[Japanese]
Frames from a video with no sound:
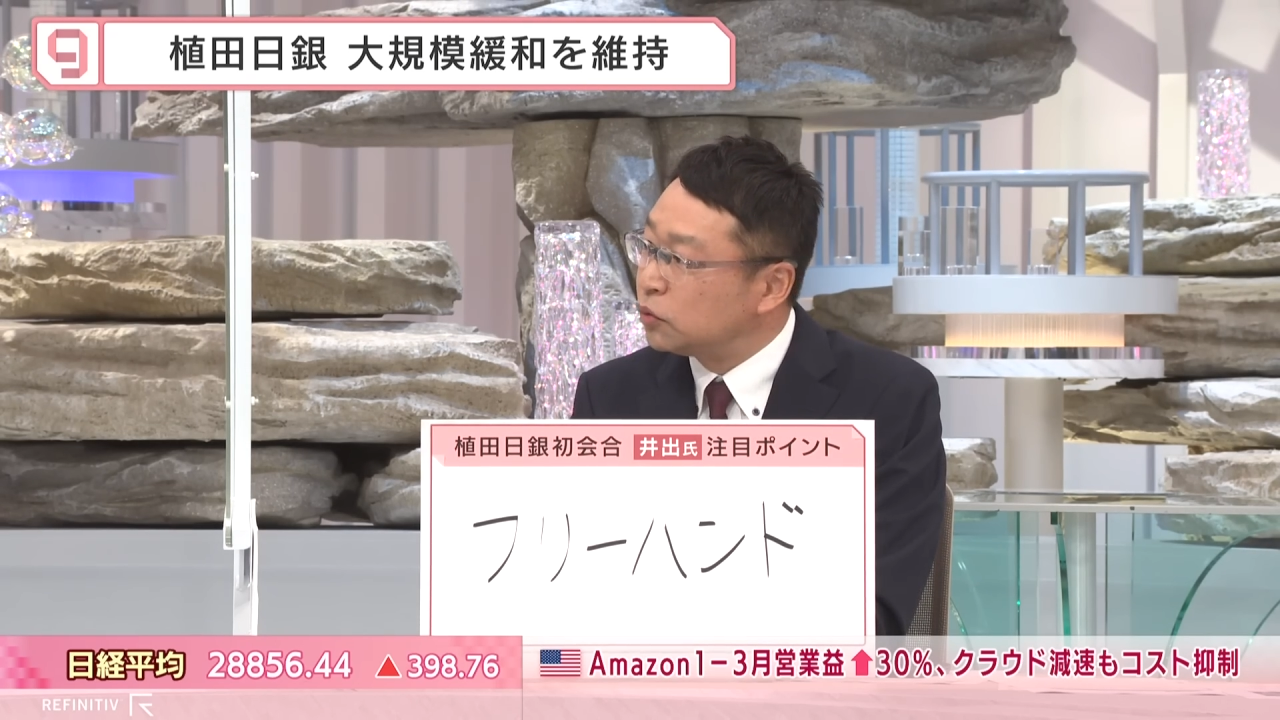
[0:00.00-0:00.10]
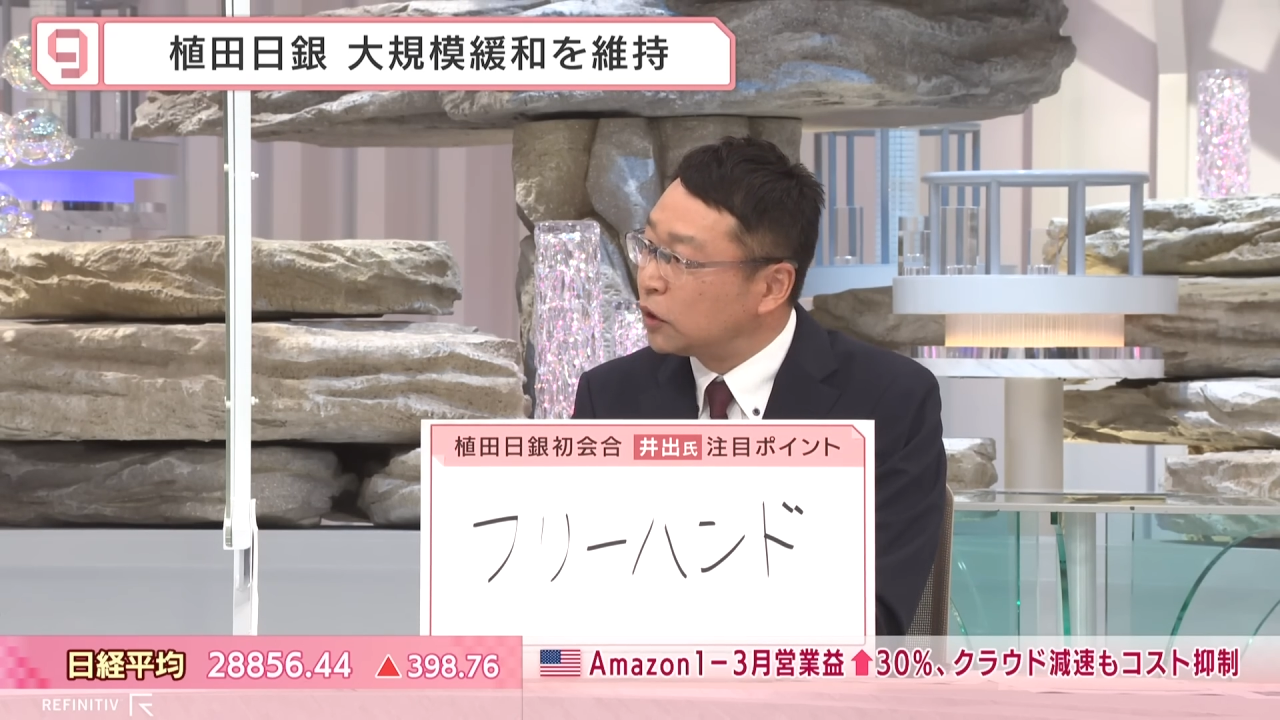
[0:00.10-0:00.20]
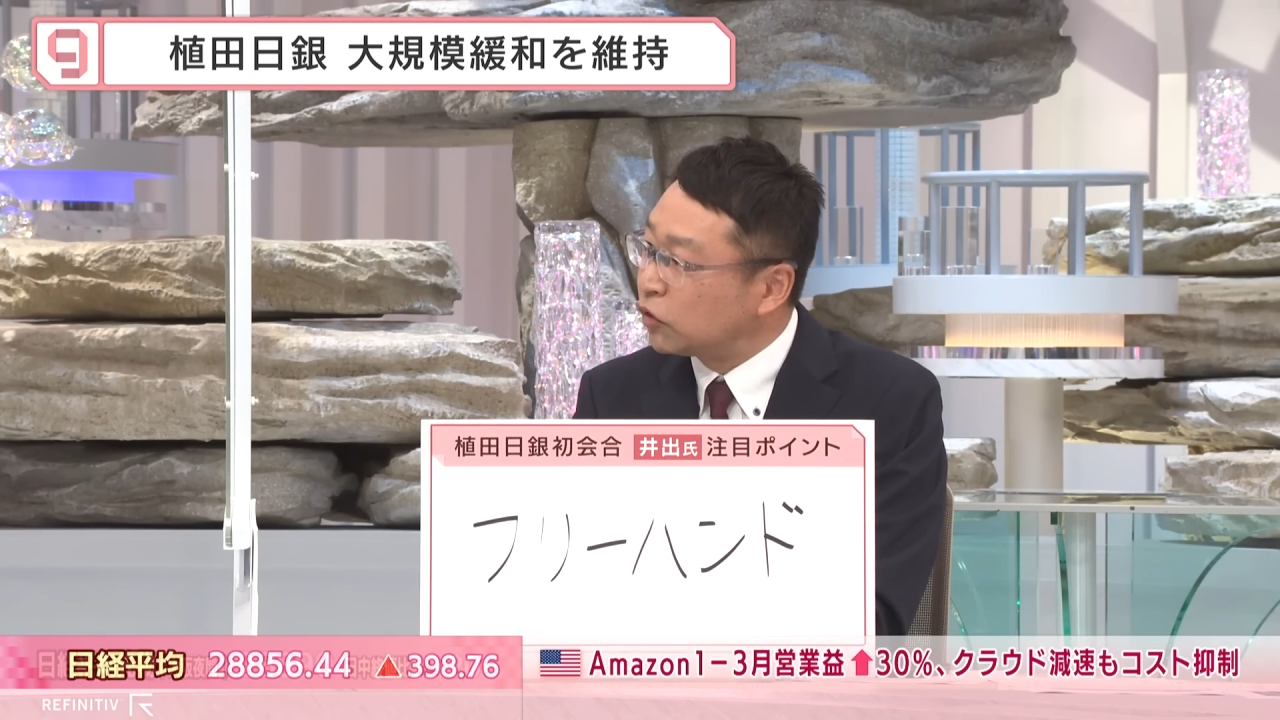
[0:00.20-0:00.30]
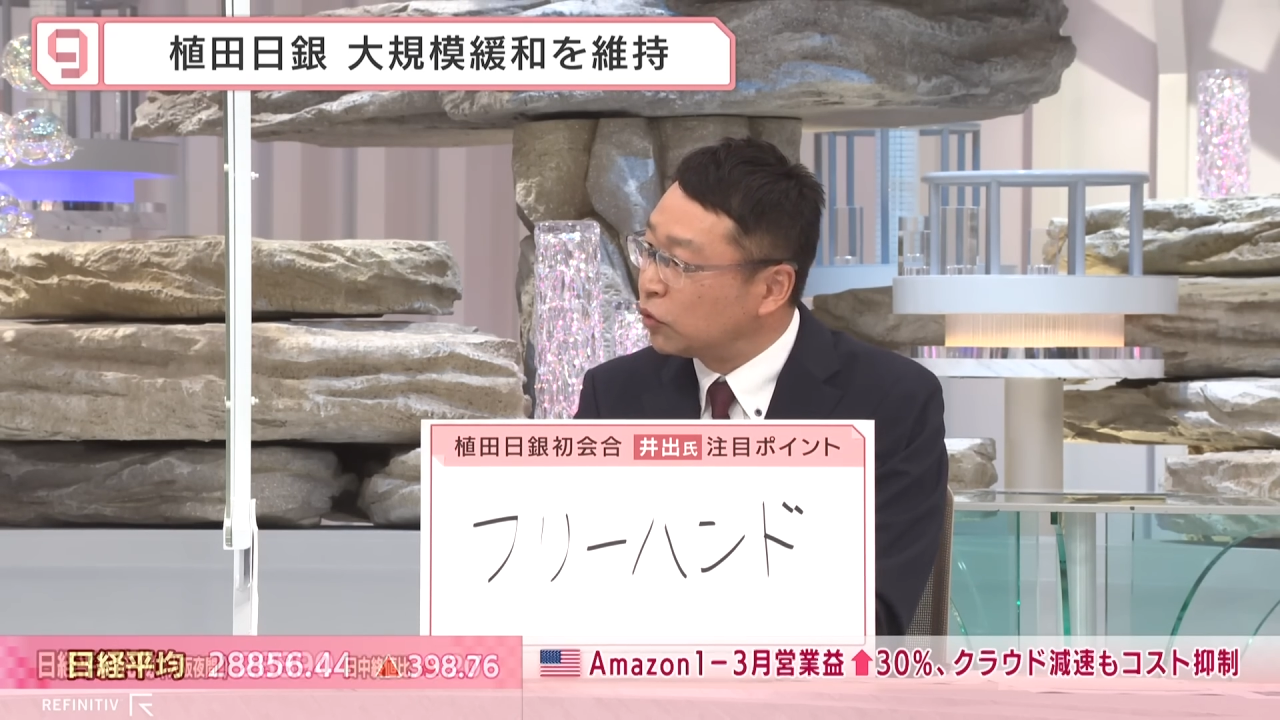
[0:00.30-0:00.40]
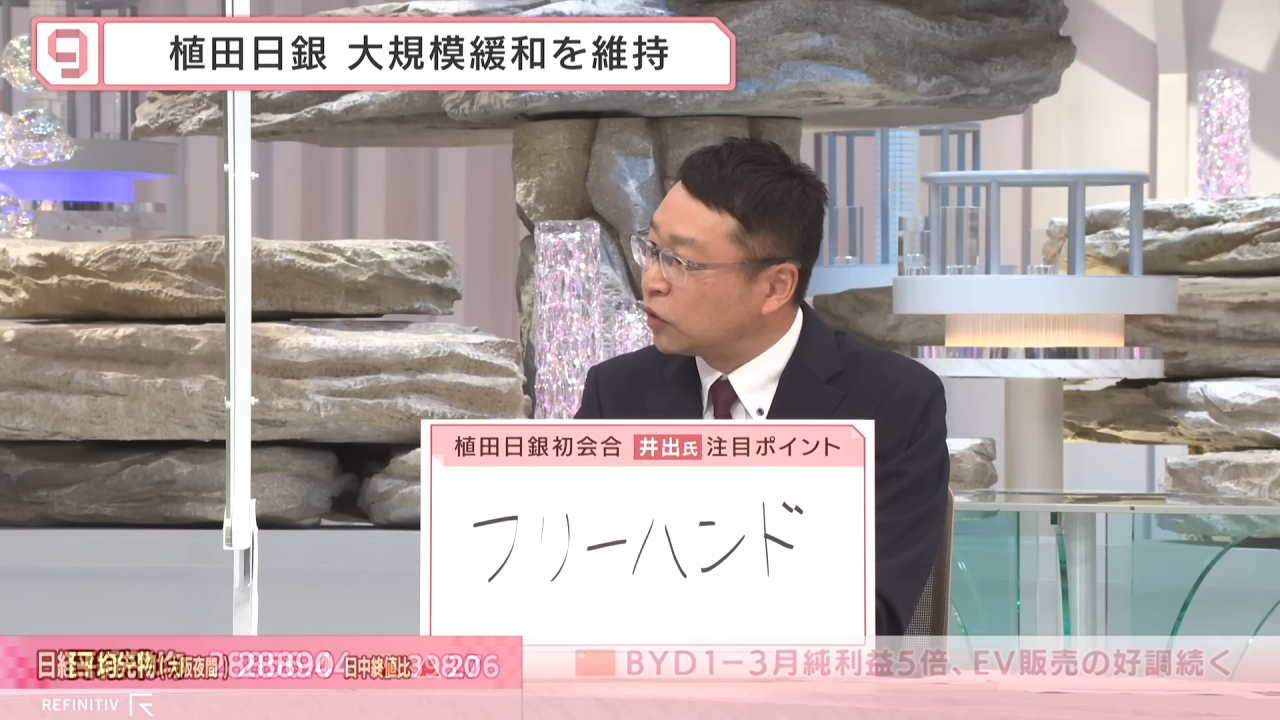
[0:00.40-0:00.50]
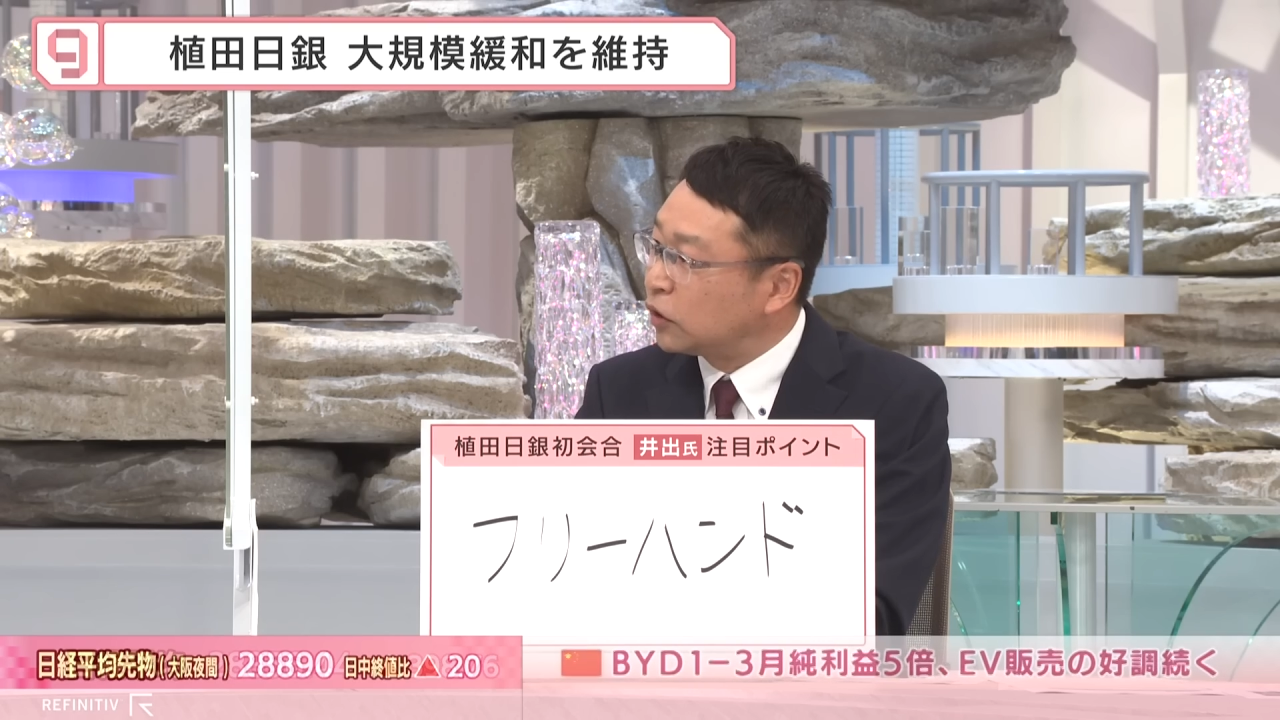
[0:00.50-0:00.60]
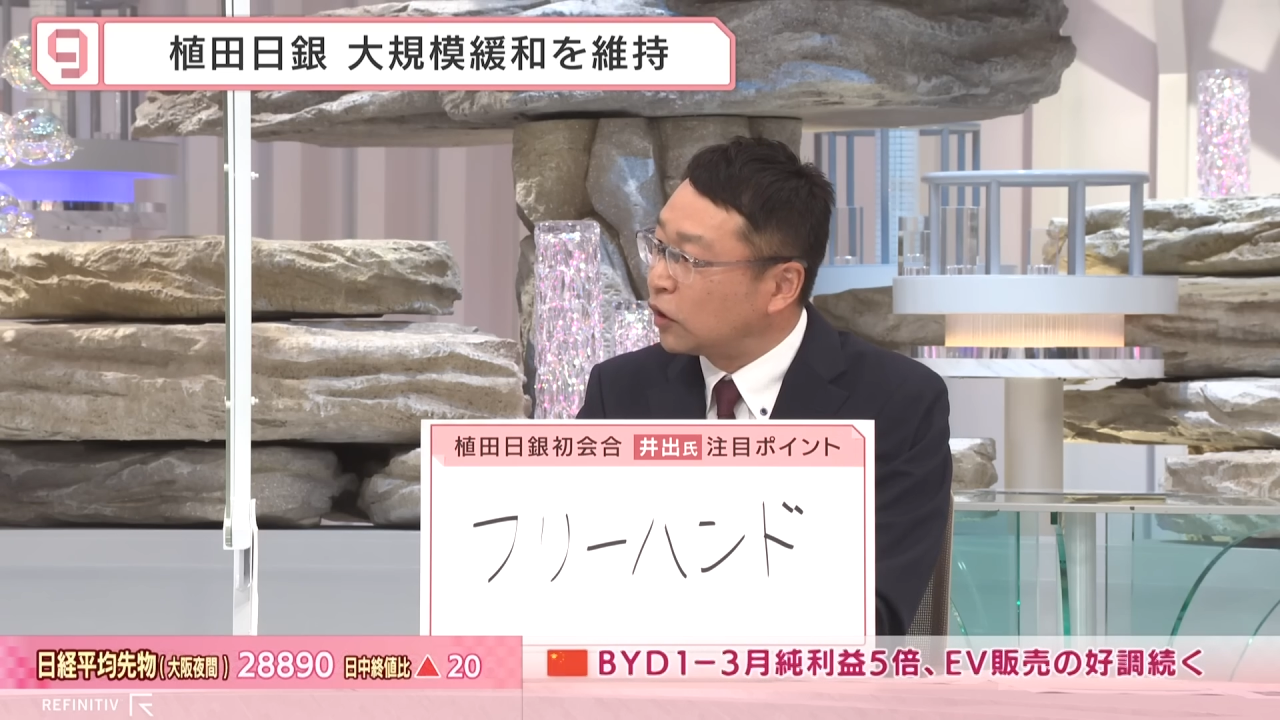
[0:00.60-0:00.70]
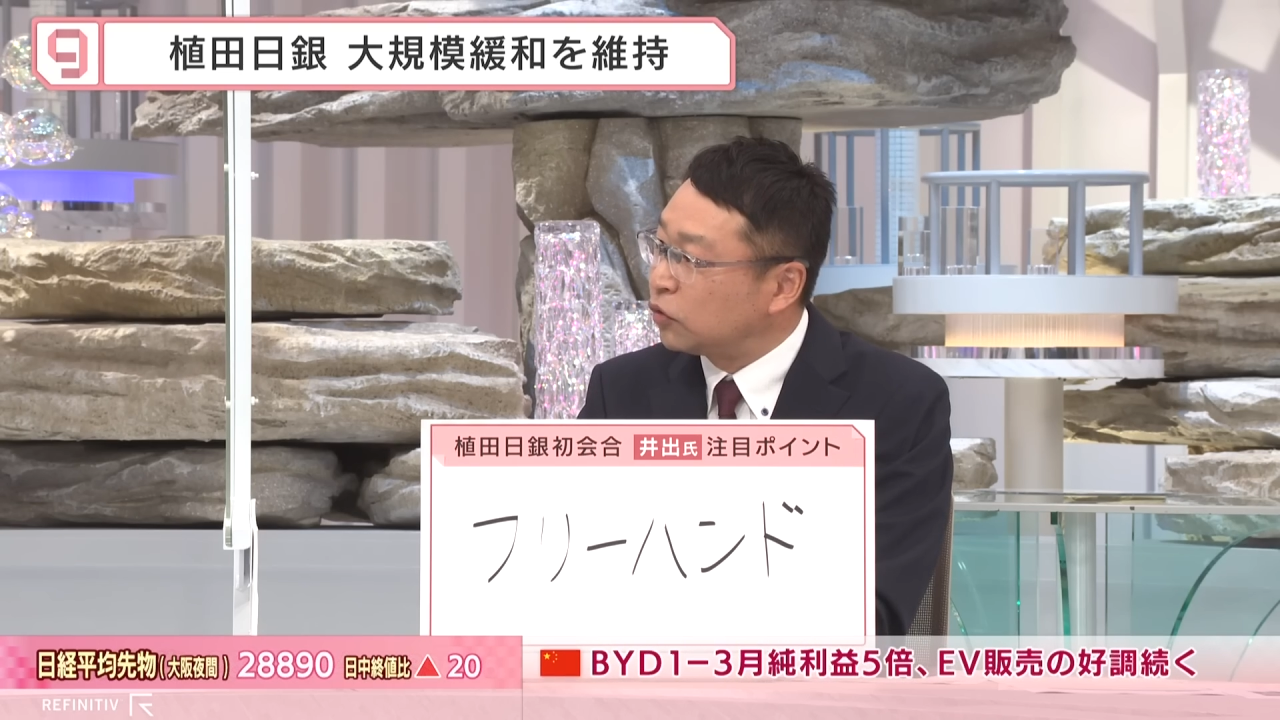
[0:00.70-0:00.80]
上田総裁に